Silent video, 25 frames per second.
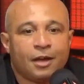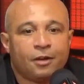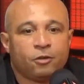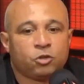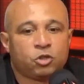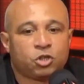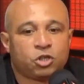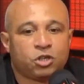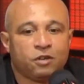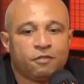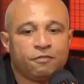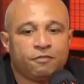
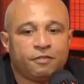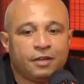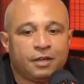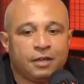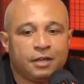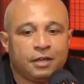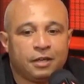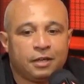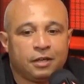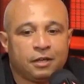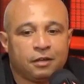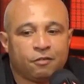Eu
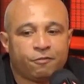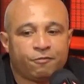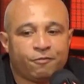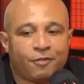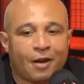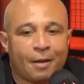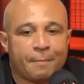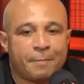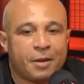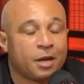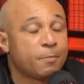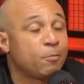tive
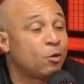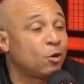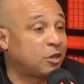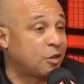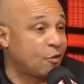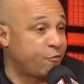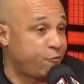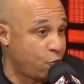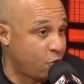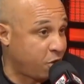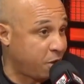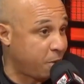Flamengo e
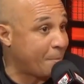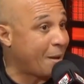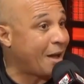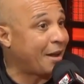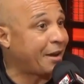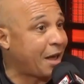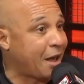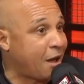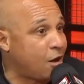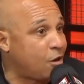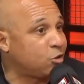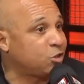Botafogo em
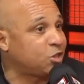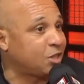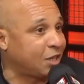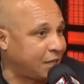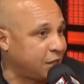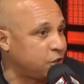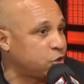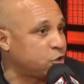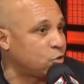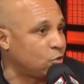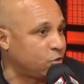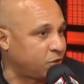Manaus,
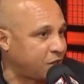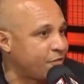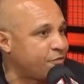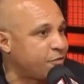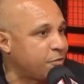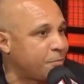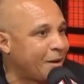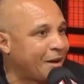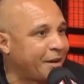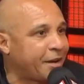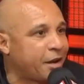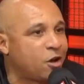aquele jogo que
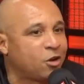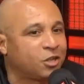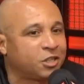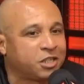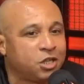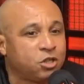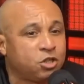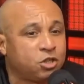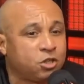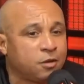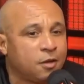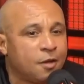teve em Manaus,
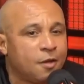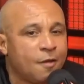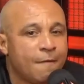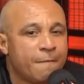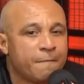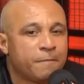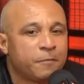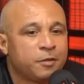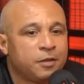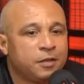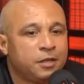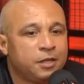a gente
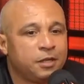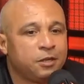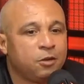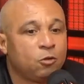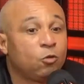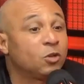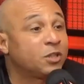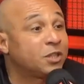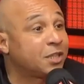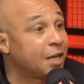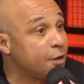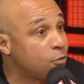
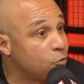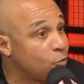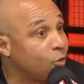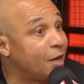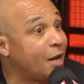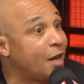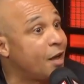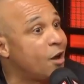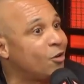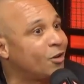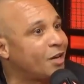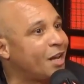e encontrei
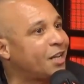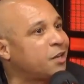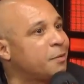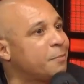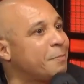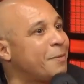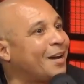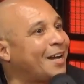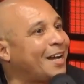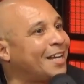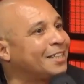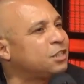com o Léo na
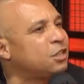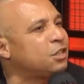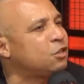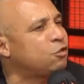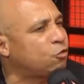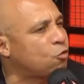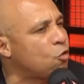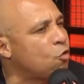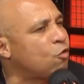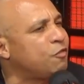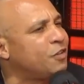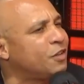arquibancada, a
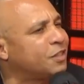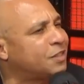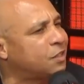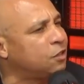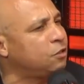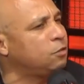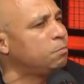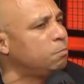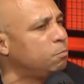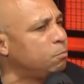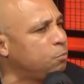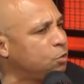gente ficou
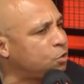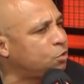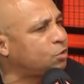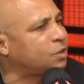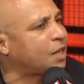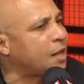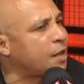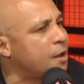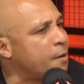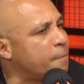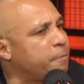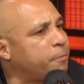conversando muito
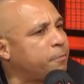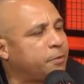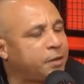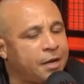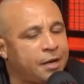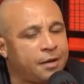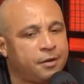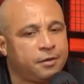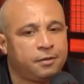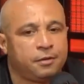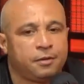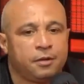tempo,
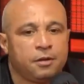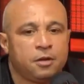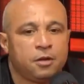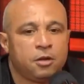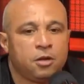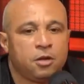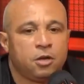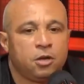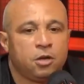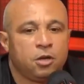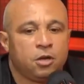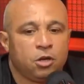né?
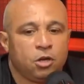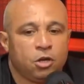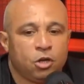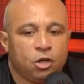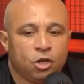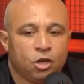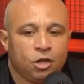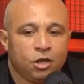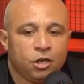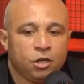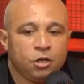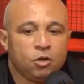
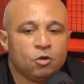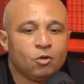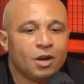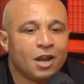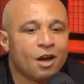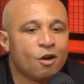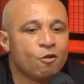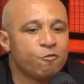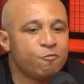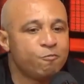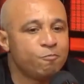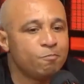E o
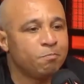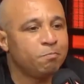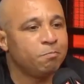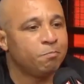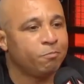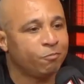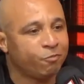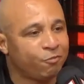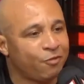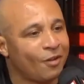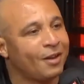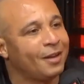Léo
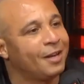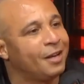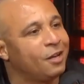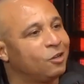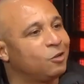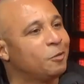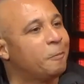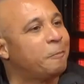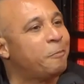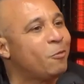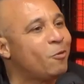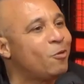
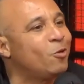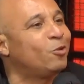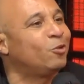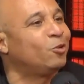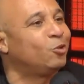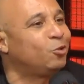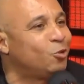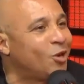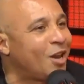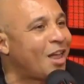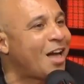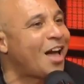falando, pô,
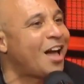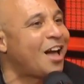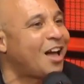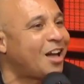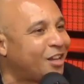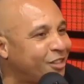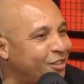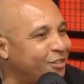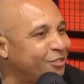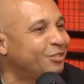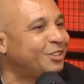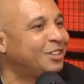
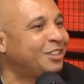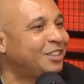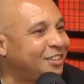Lula.